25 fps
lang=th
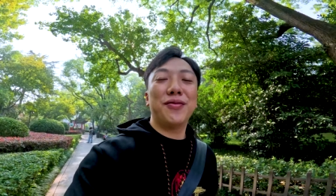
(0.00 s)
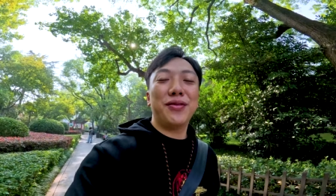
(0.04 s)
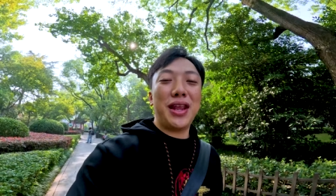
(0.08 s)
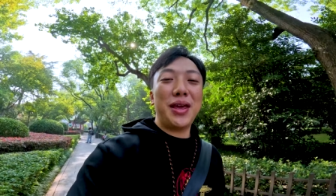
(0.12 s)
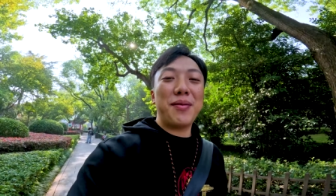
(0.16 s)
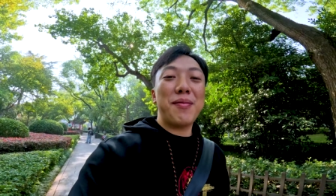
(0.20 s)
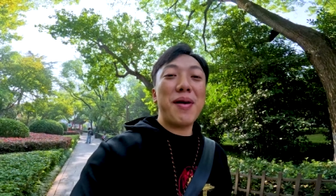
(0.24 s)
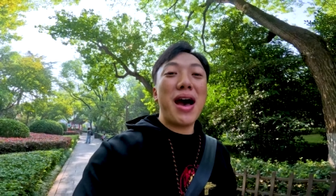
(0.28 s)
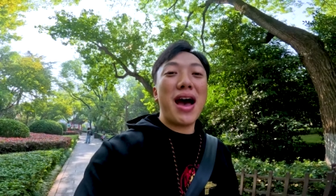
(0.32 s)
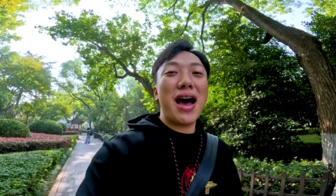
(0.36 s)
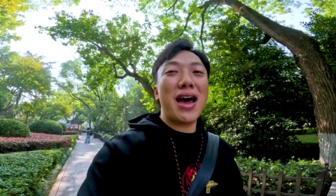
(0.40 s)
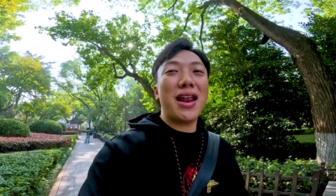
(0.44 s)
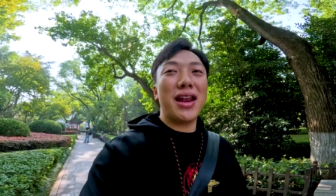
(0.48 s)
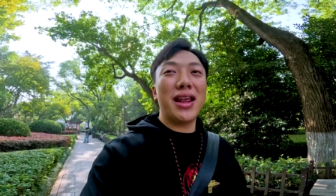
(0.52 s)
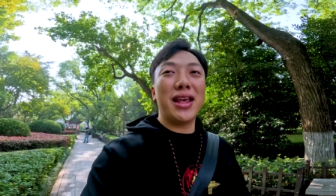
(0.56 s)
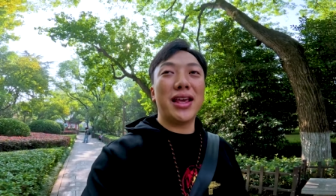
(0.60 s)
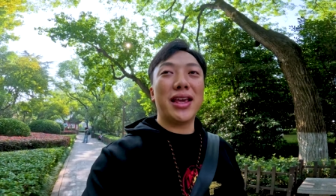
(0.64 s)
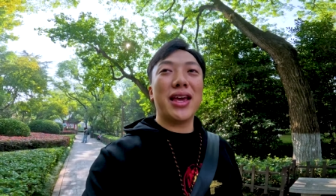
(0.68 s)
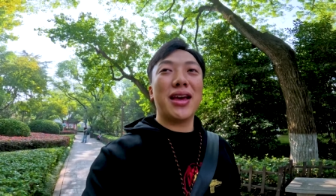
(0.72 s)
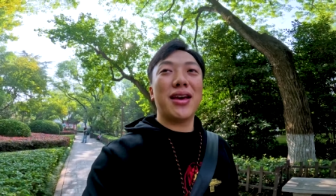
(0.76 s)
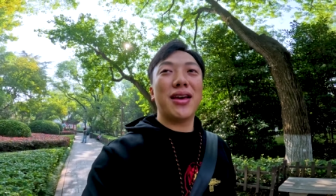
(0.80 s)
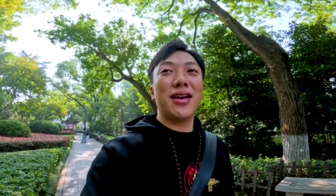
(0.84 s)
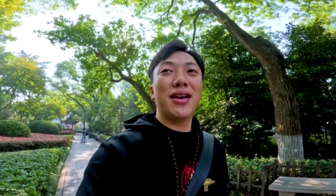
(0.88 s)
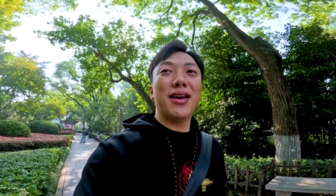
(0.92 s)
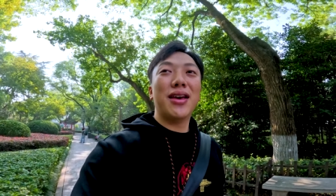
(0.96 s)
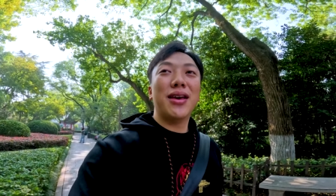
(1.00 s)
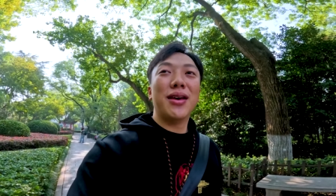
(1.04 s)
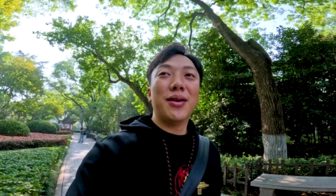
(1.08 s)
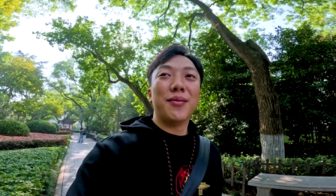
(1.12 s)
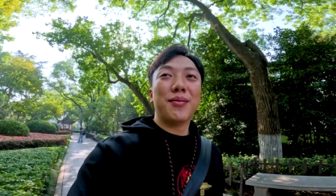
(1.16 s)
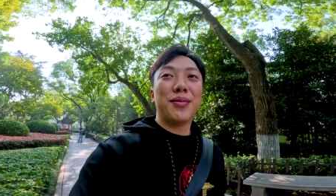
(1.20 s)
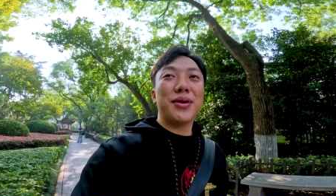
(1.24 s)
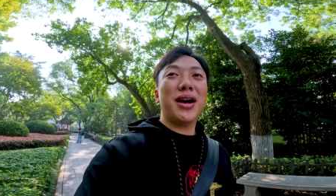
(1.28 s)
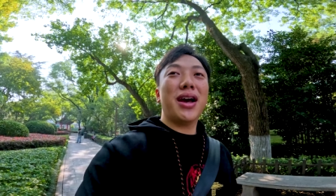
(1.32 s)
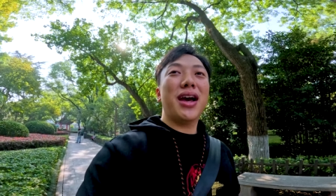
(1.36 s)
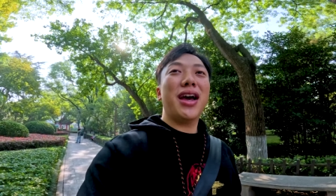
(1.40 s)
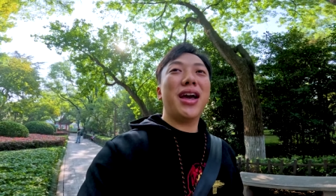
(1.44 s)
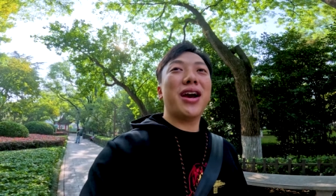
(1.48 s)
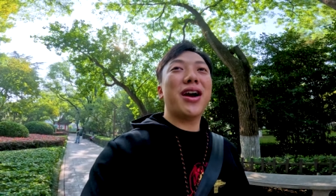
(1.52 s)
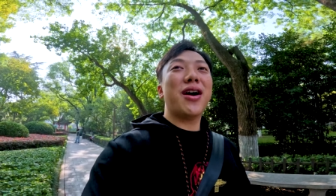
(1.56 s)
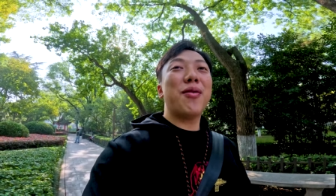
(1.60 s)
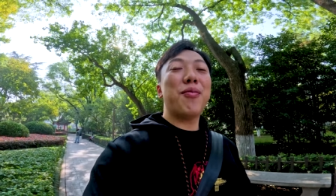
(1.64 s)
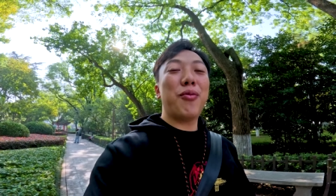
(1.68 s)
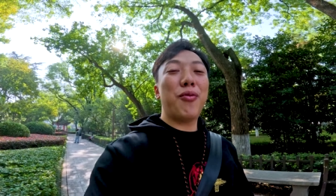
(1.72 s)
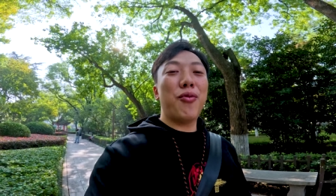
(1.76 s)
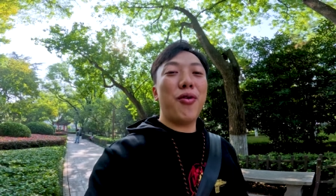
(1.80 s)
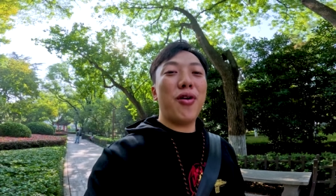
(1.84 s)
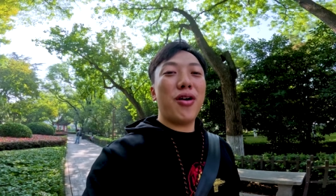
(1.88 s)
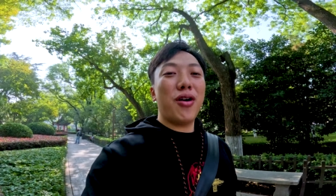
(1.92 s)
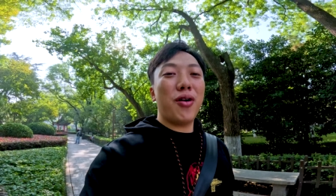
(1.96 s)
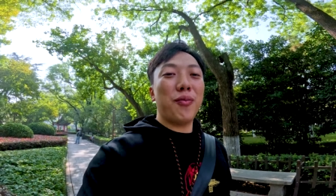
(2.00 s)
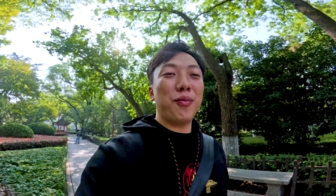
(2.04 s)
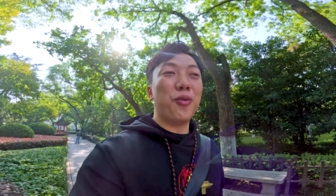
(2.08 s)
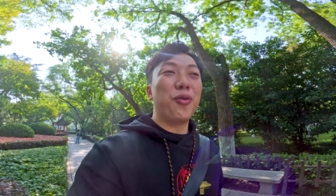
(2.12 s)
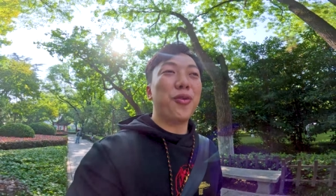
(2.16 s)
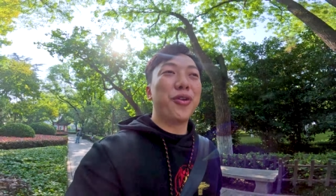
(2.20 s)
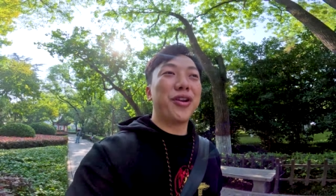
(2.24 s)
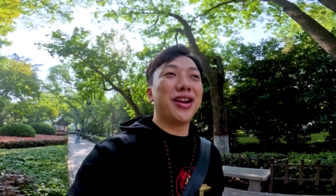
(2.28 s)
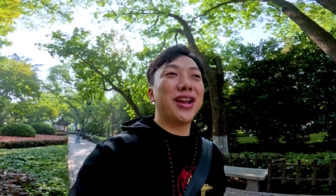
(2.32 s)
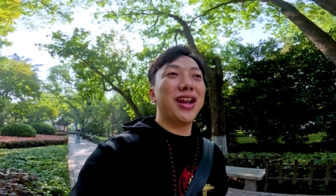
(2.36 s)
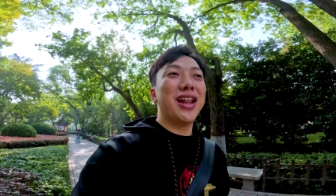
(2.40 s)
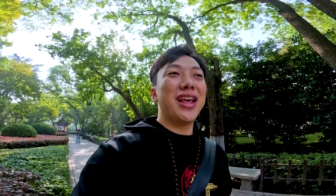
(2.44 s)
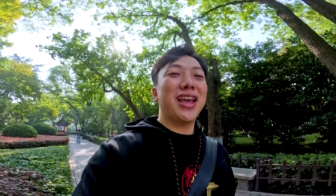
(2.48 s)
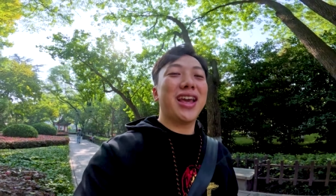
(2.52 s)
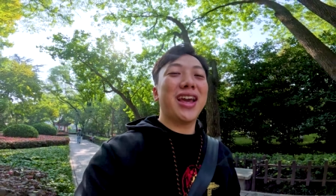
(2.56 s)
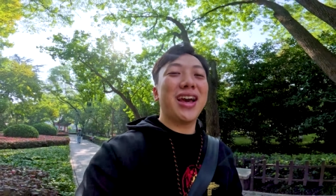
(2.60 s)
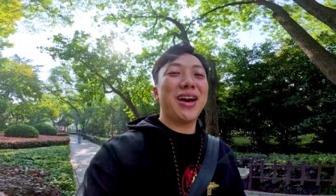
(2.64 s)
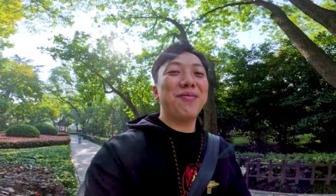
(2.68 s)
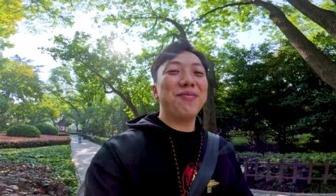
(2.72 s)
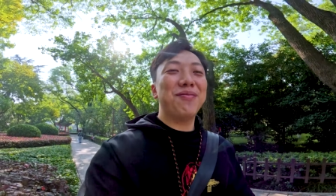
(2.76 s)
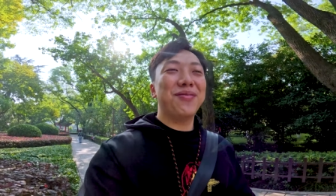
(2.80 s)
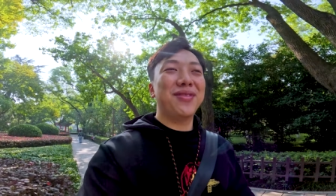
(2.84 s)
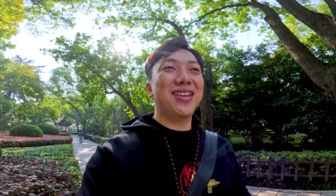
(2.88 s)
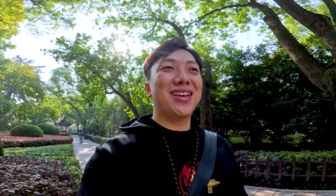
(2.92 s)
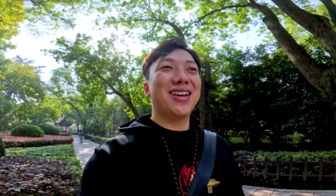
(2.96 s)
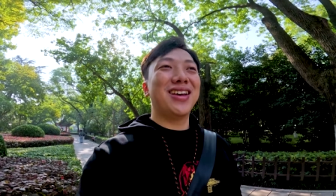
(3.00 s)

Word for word: ในบ้านอะไรอย่างเงี้ยเพื่อให้ครอบครัวอบอุ่นอะไรอย่างเงี้ยครับ